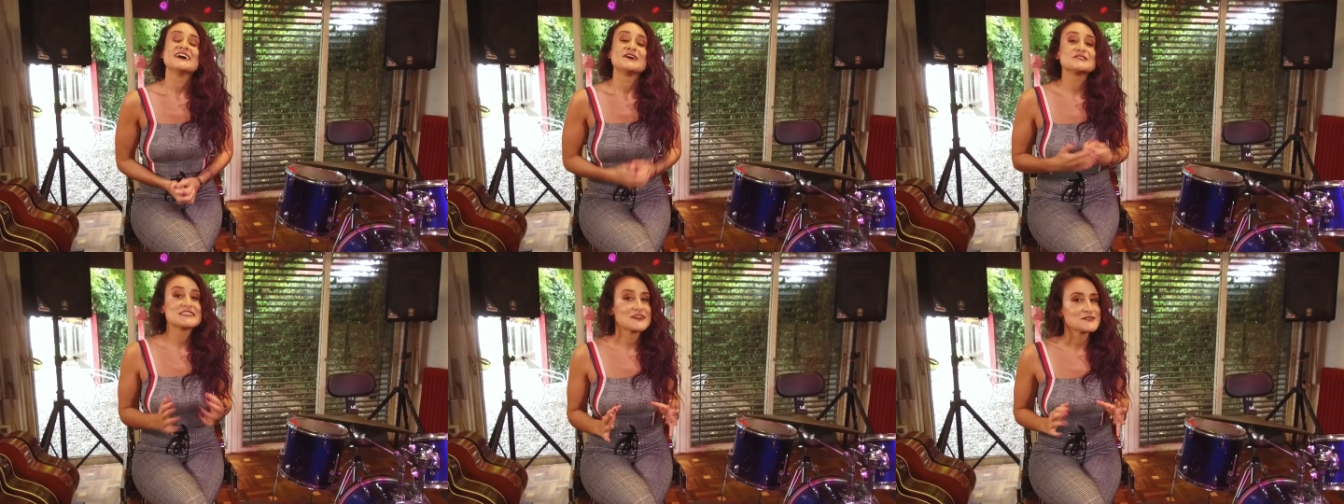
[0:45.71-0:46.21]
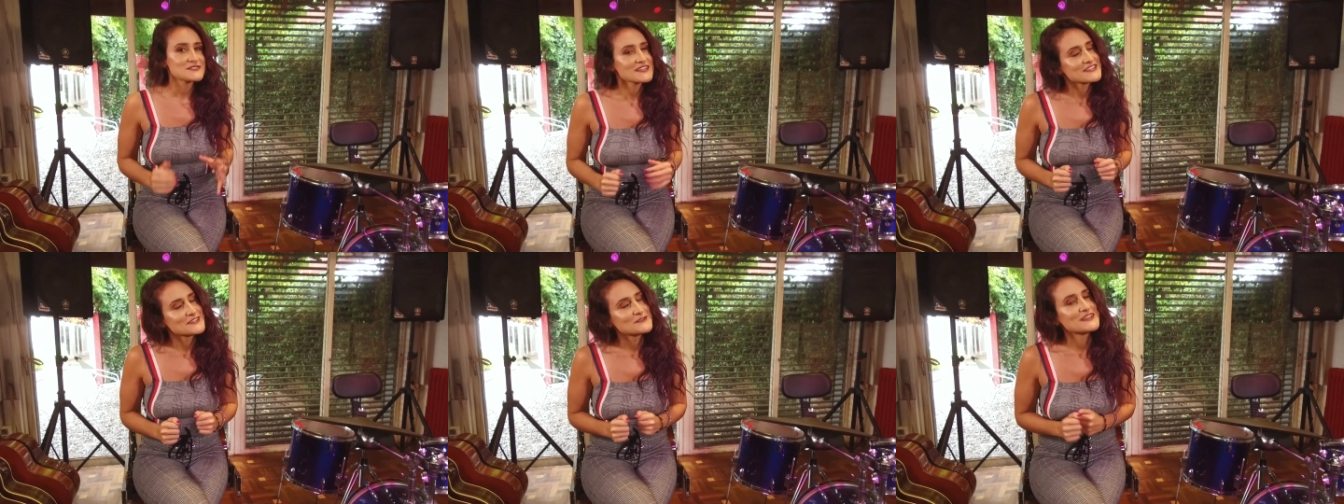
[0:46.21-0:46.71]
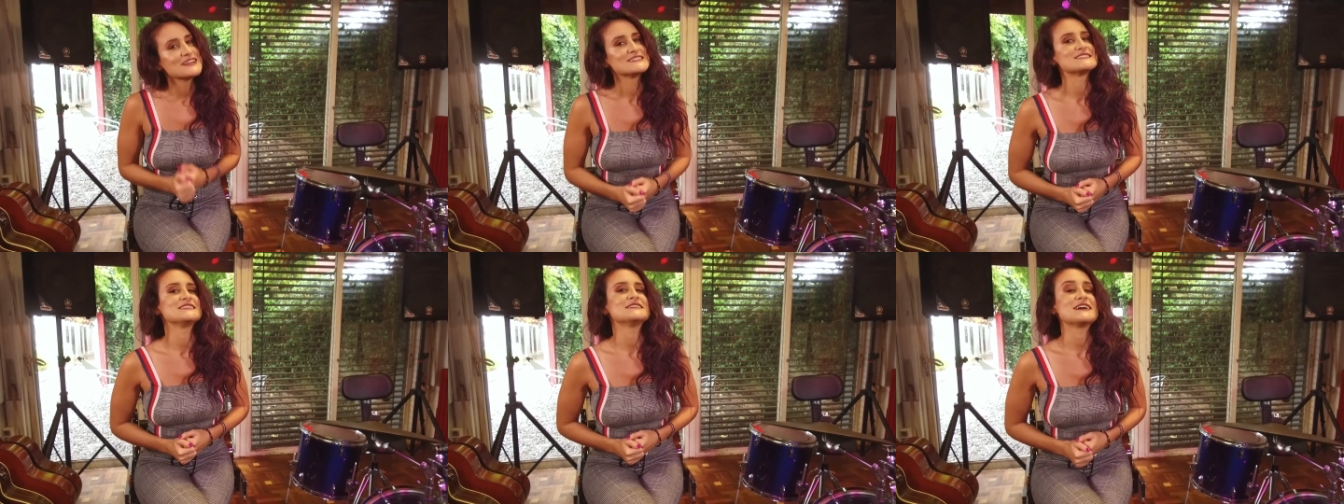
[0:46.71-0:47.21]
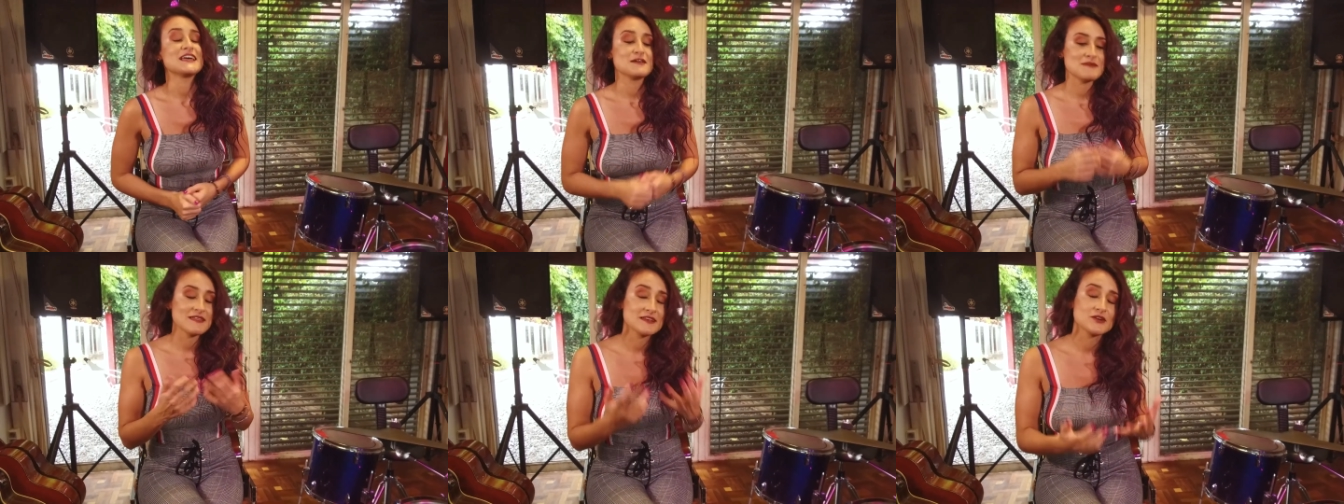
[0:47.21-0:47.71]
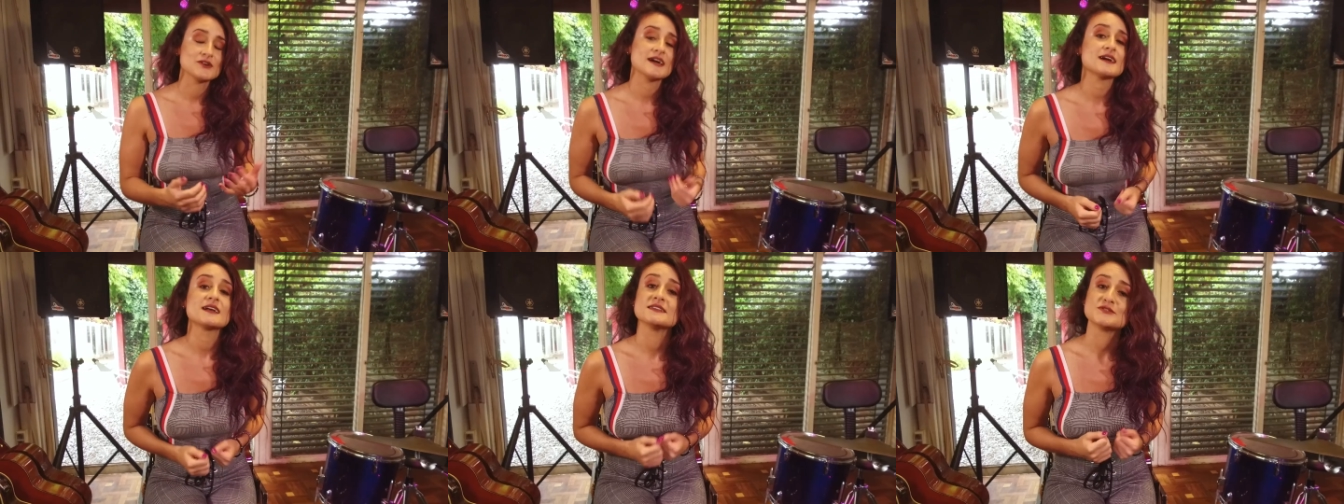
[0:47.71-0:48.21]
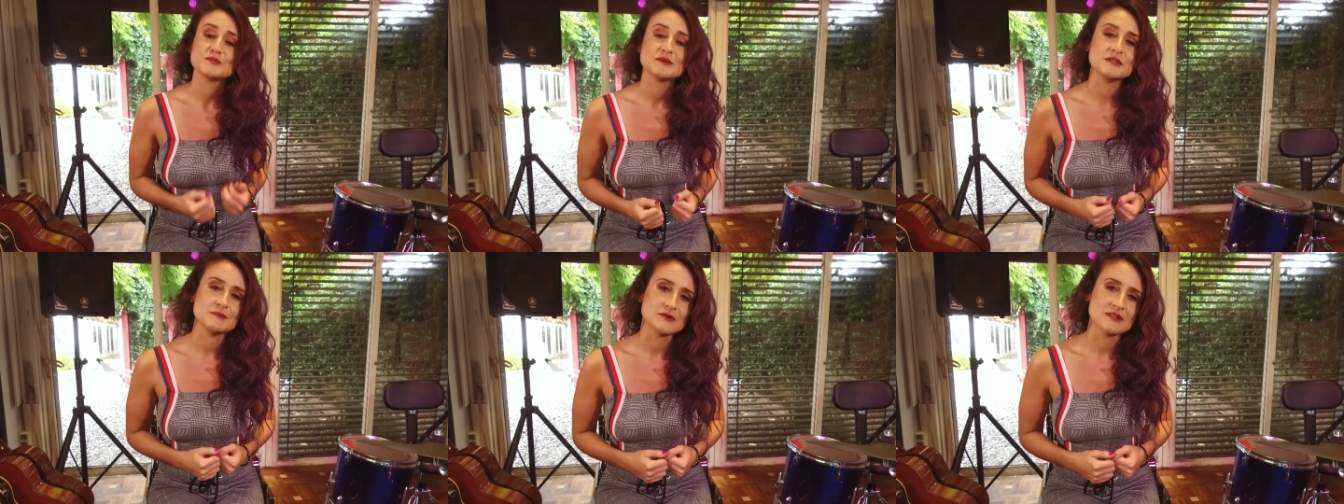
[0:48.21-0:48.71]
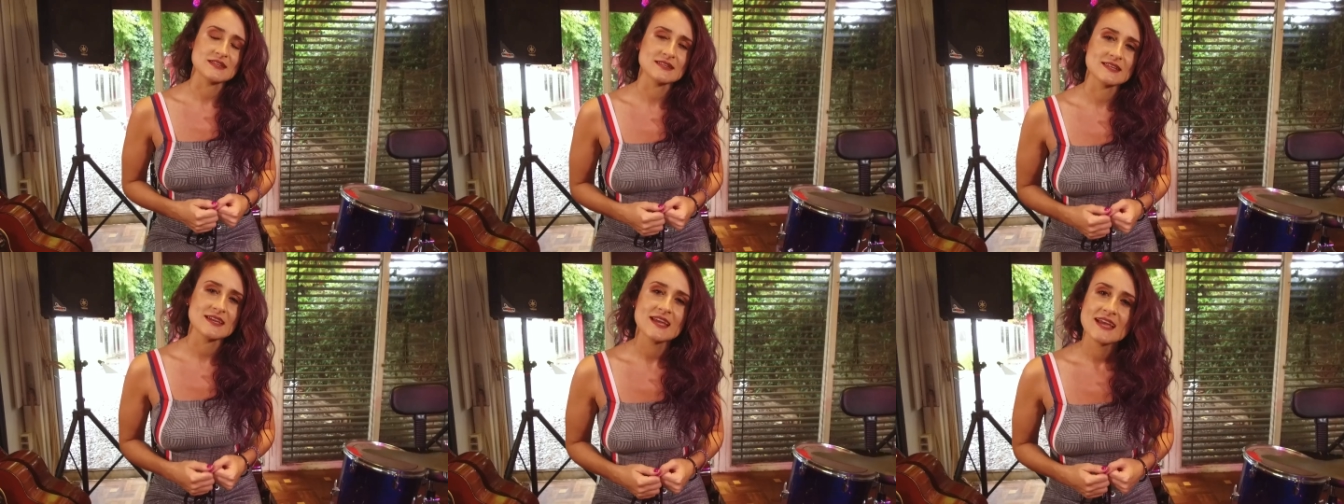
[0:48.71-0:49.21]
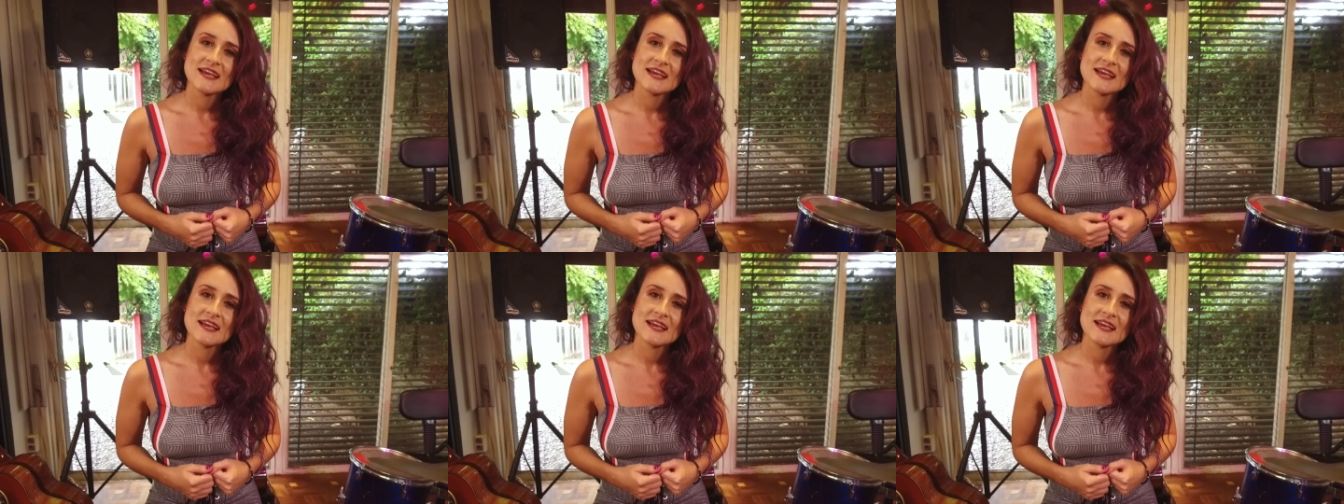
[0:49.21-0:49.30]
Otra cosa que te voy a decir, además del coraje que es súper importante,